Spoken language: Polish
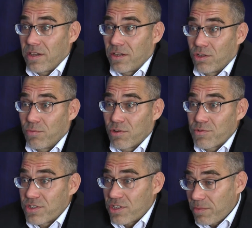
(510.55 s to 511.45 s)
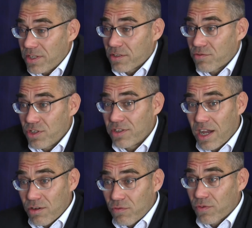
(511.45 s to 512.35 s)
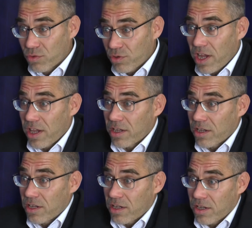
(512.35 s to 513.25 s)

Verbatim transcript: E, dobrą przestrzeń miejską, czyli taką, w której e,